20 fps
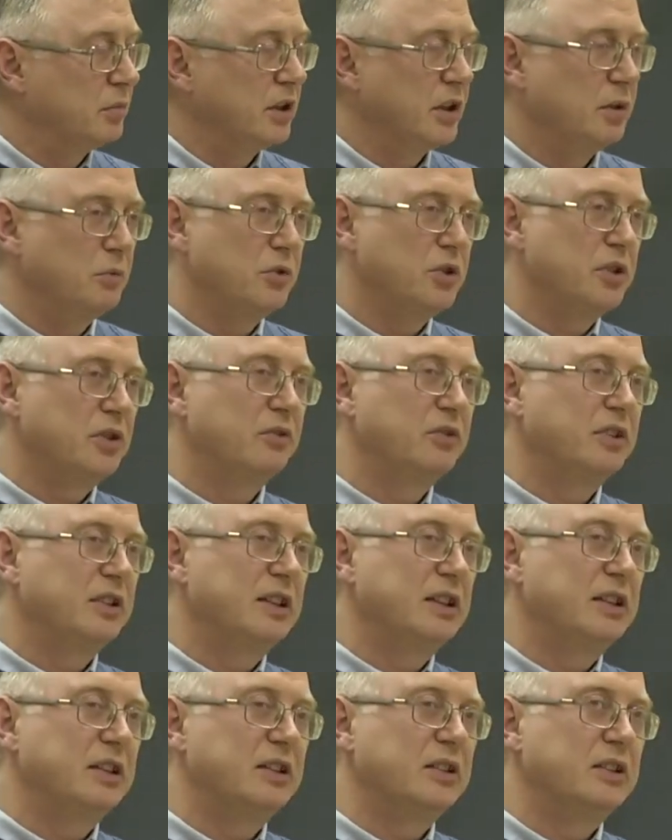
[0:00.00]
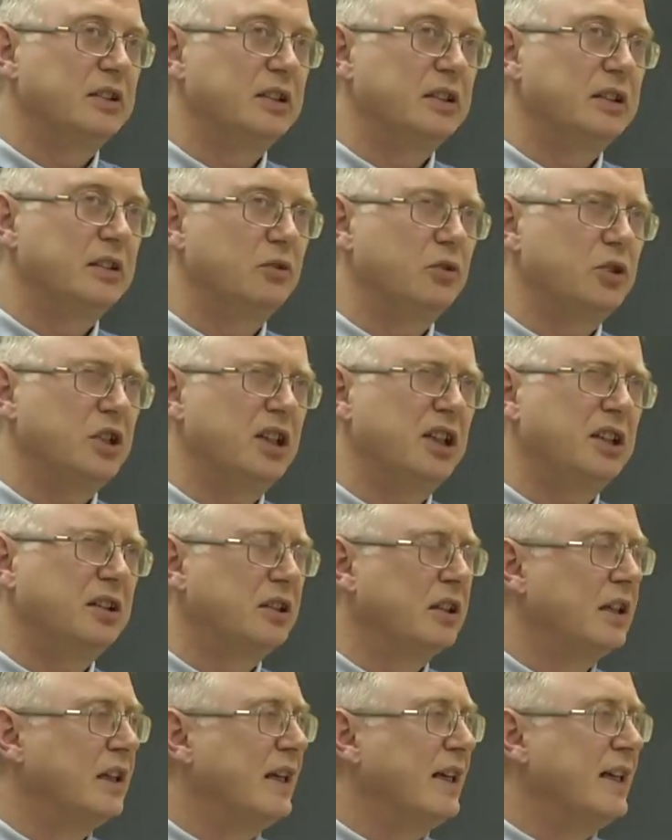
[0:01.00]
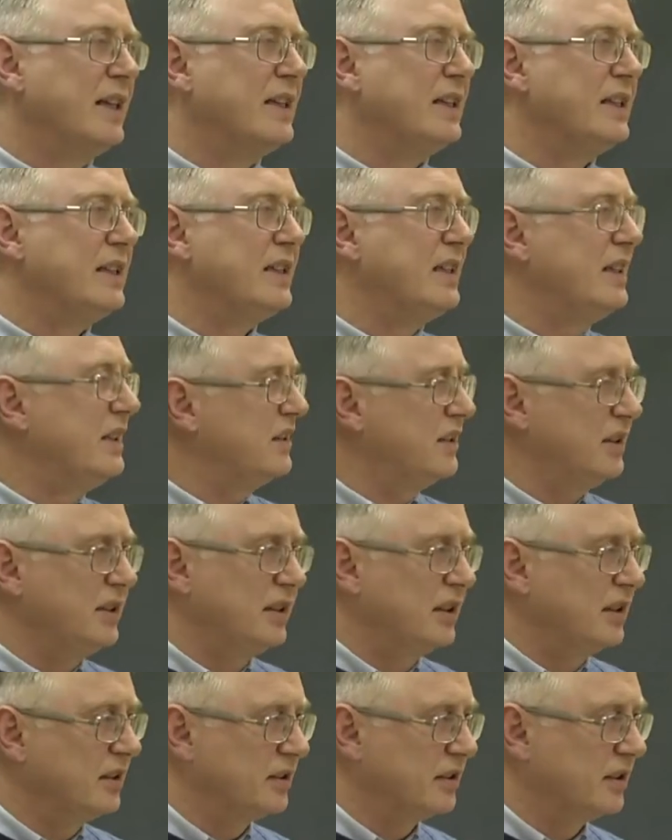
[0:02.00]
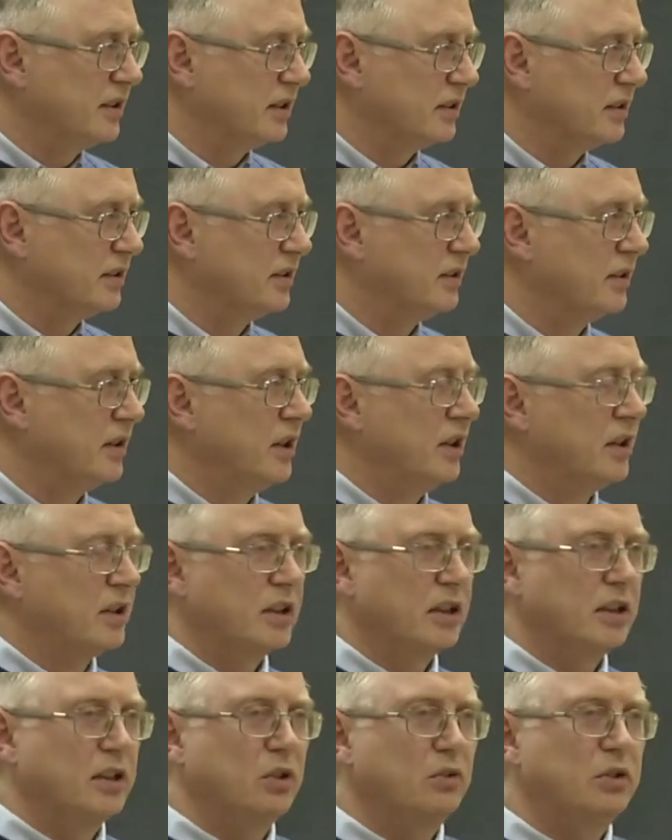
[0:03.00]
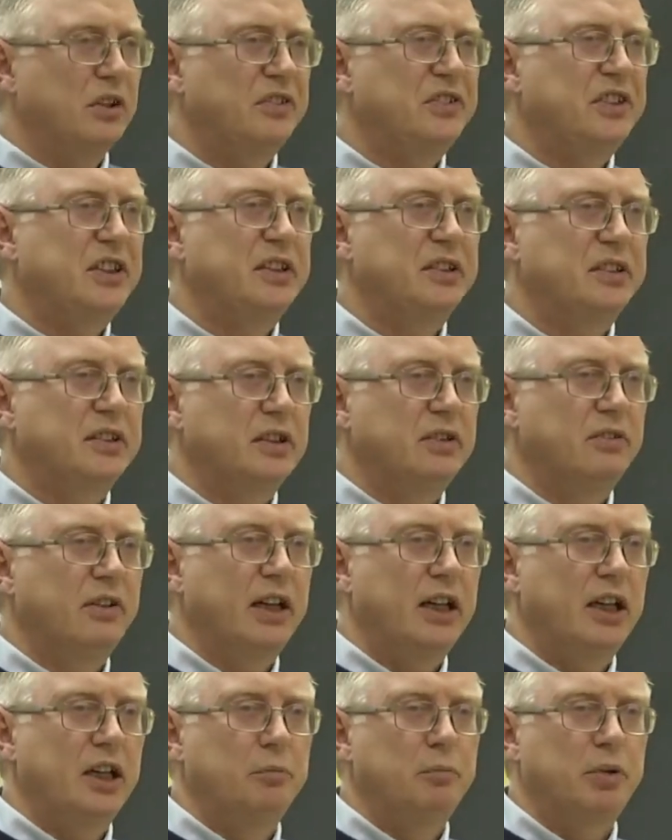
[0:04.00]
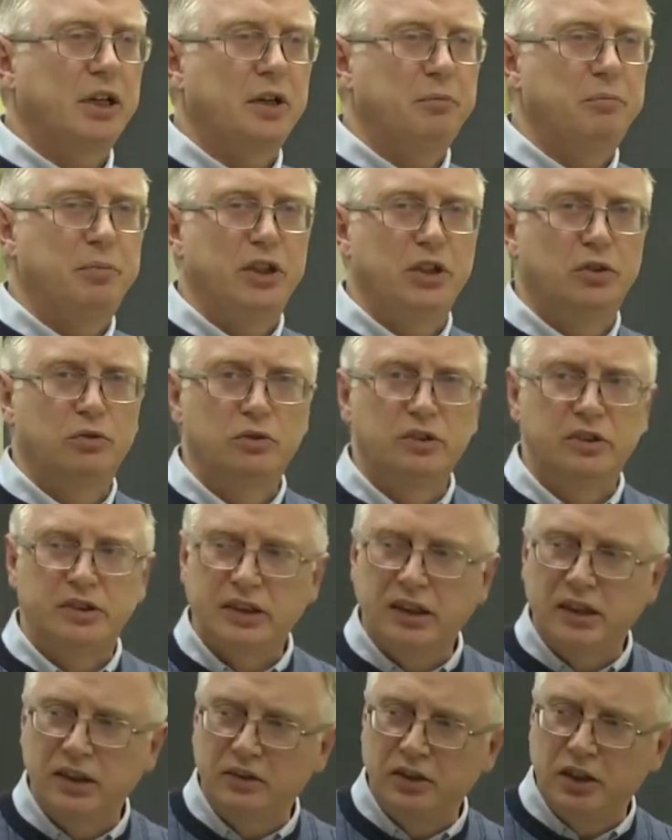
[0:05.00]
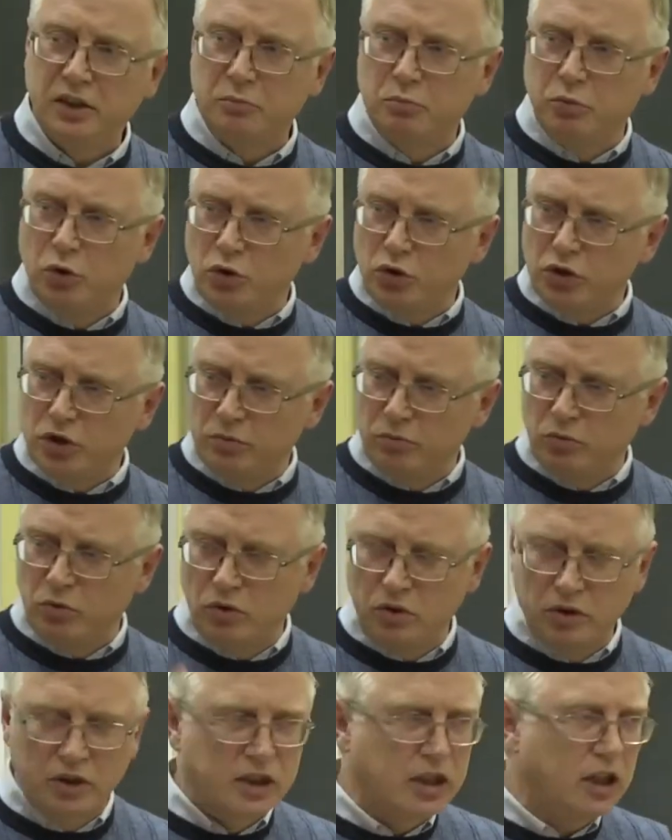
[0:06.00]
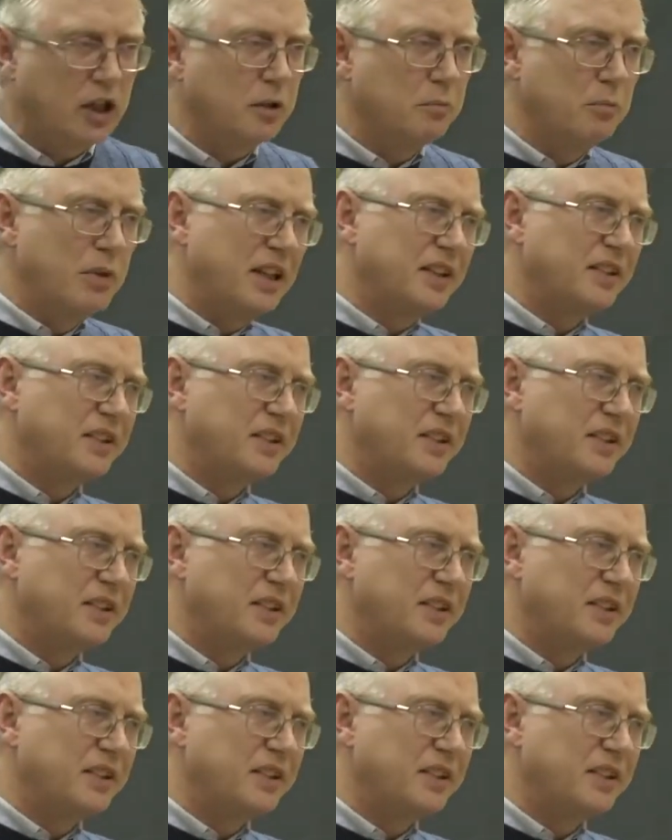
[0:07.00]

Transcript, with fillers: Потому что, вы знаете, уже лет 10 назад, когда у нас все заговорили про Пизу и стали говорить, боже мой, как мы